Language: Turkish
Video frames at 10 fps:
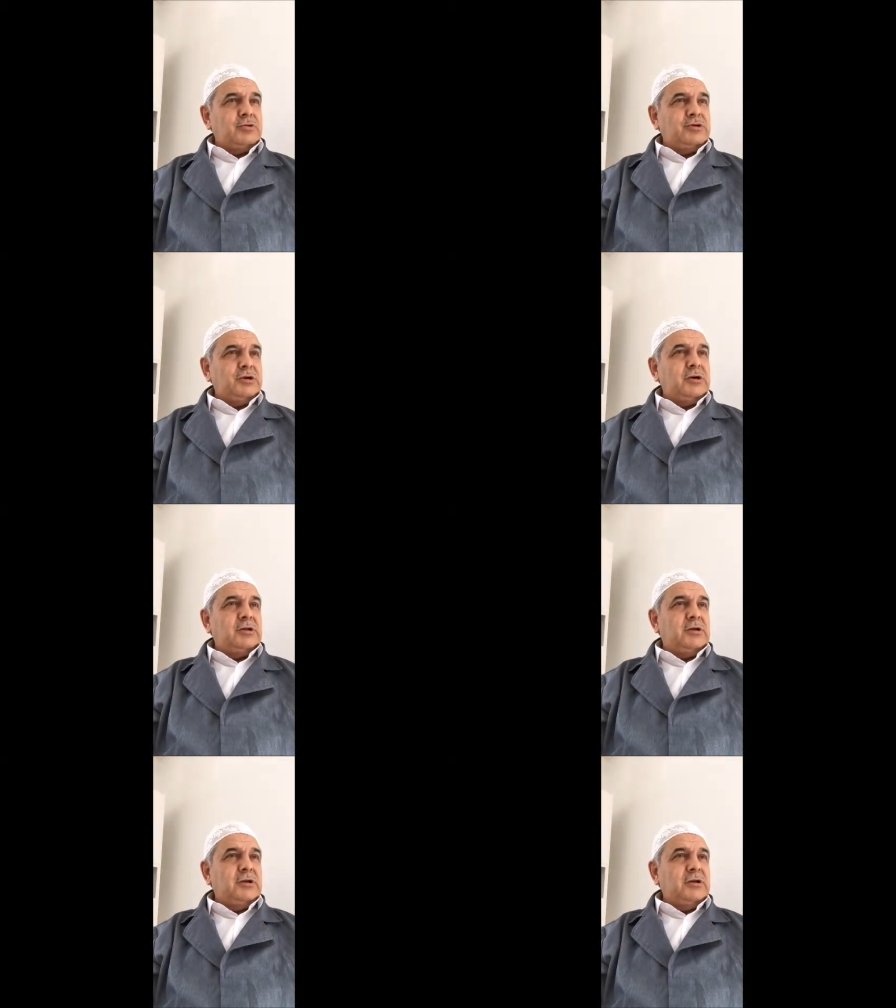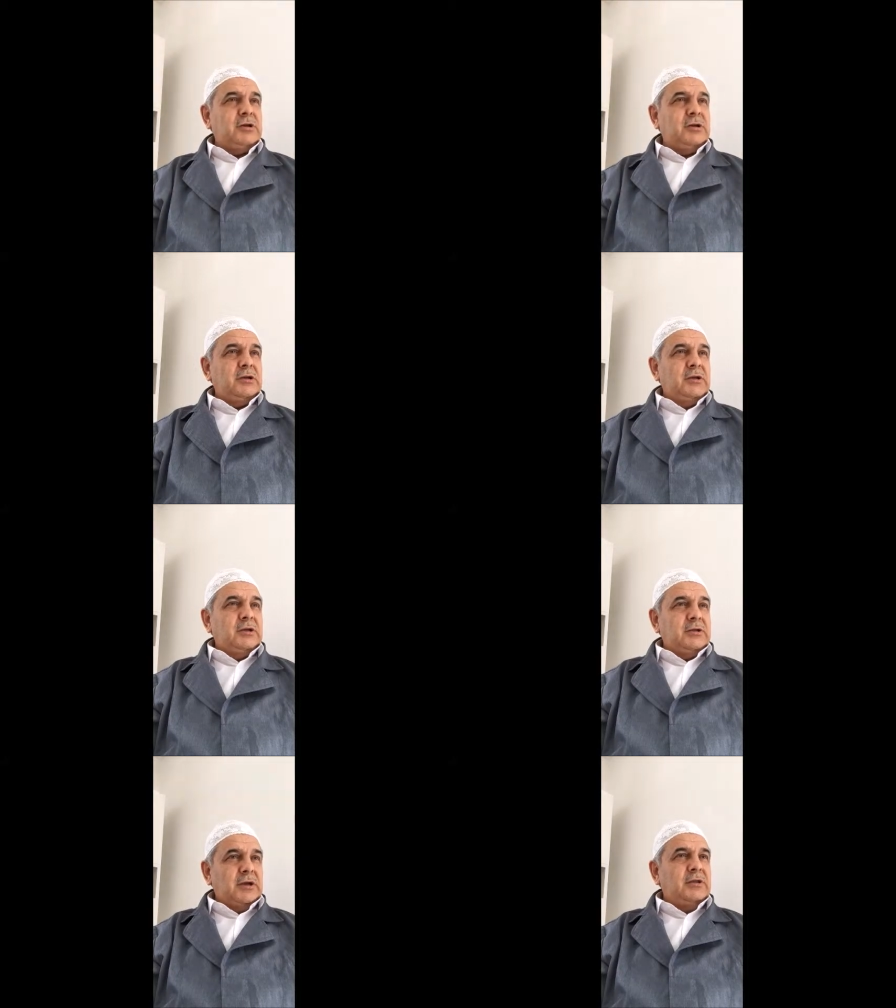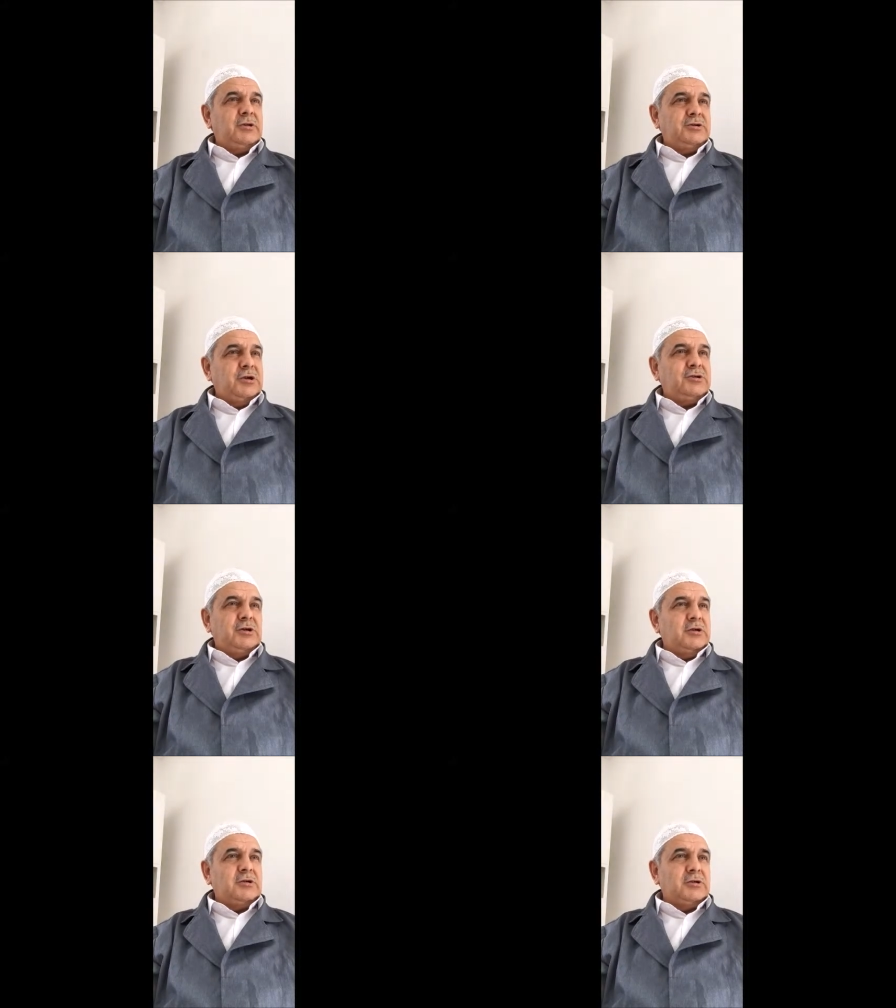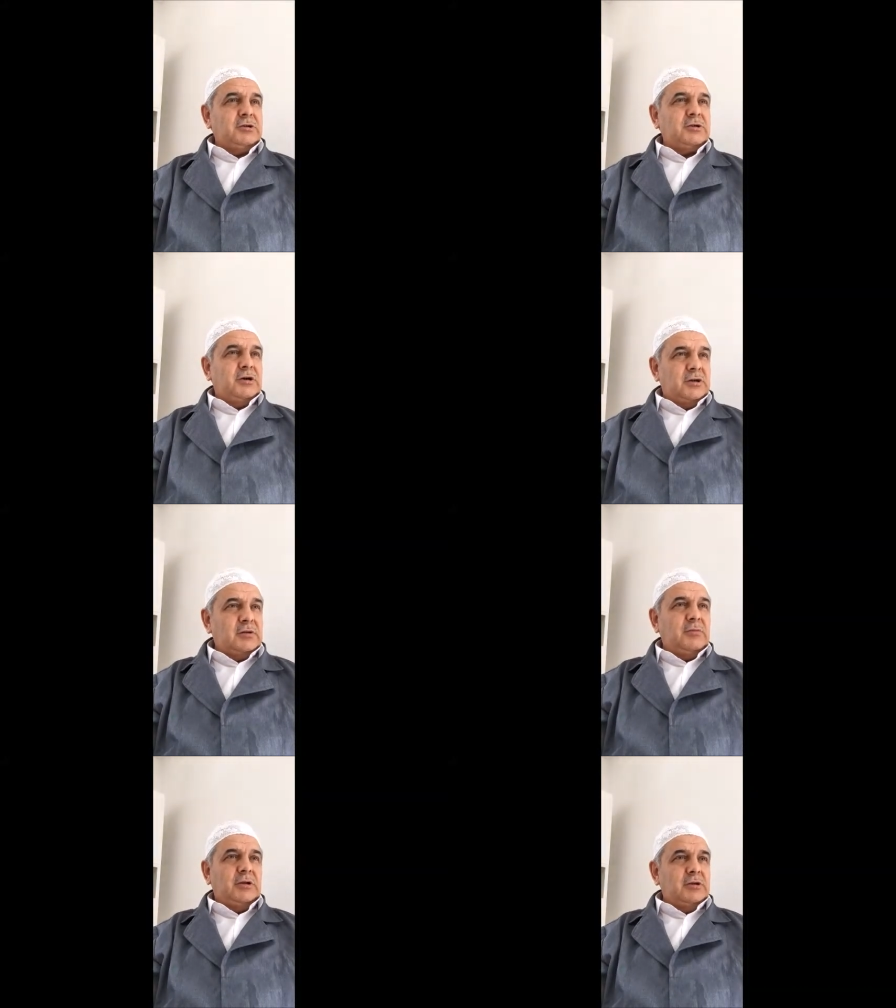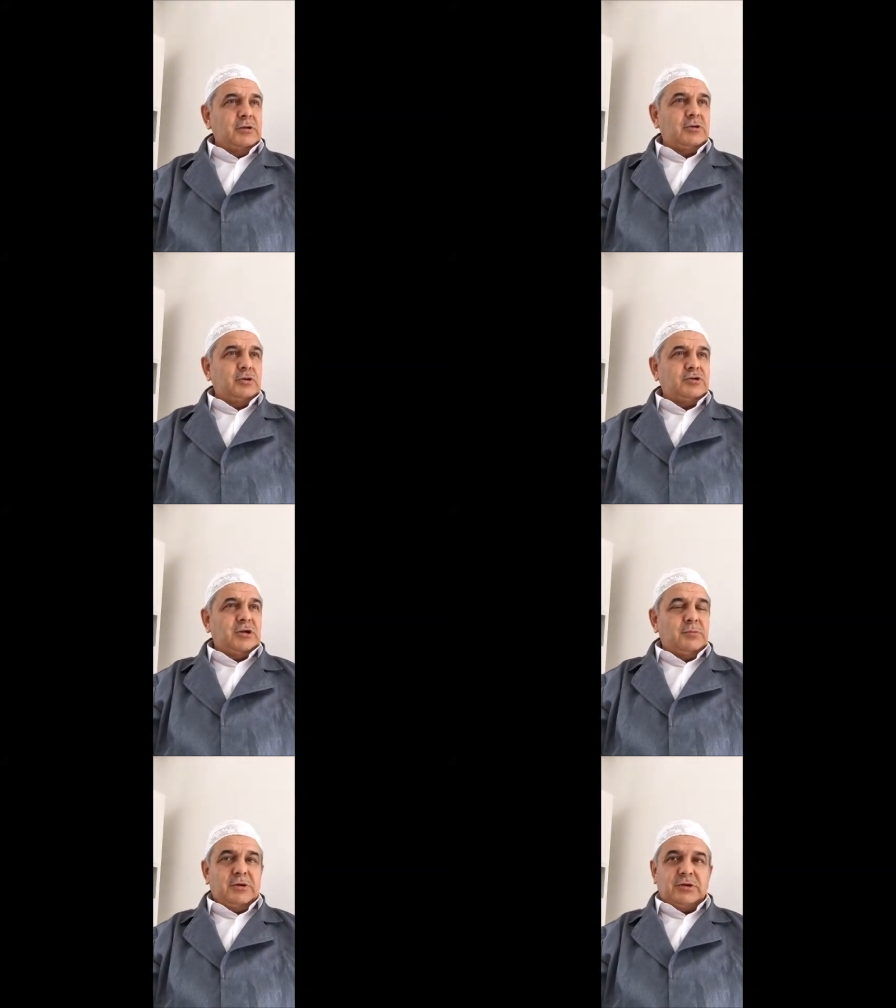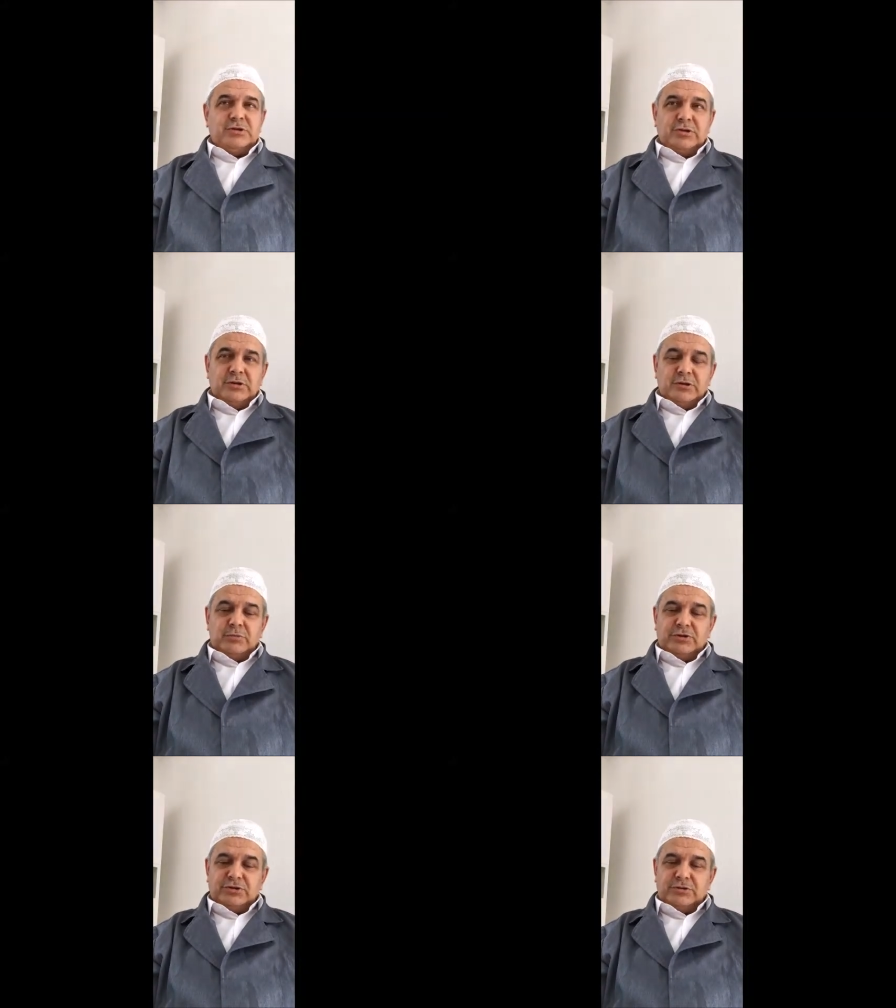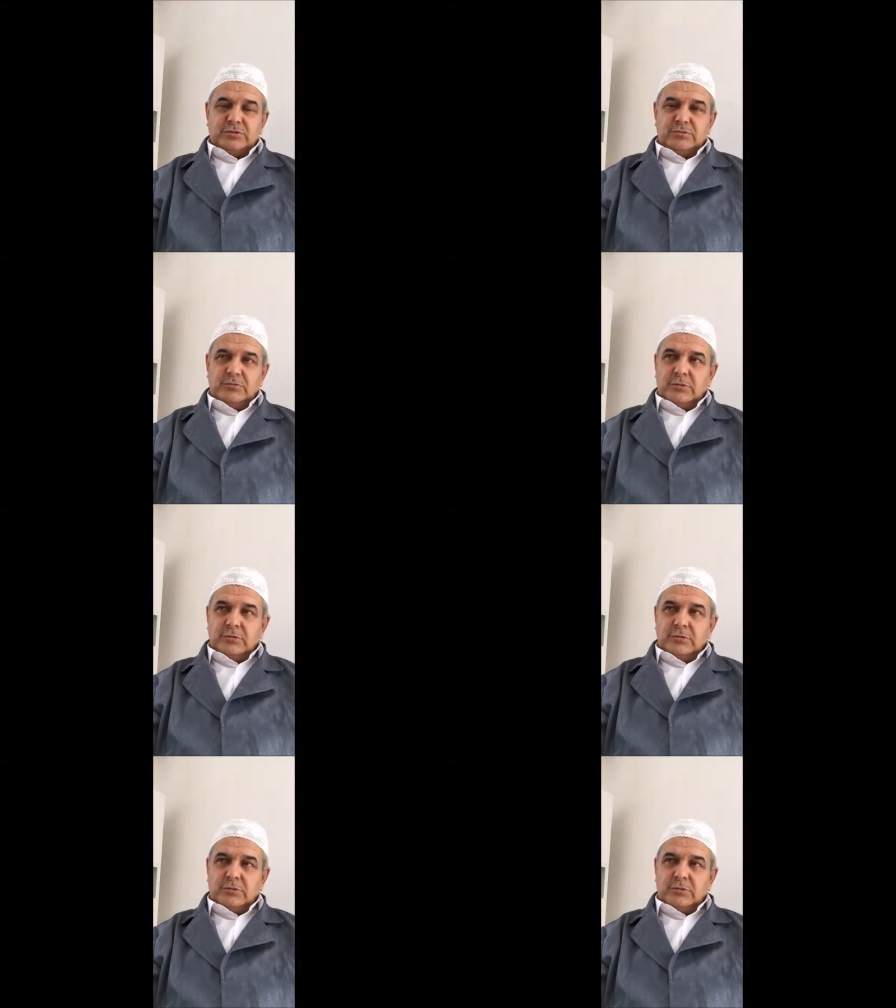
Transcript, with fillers: Cihada kendi şecaatini, kahramanlığını göstermek için girmiş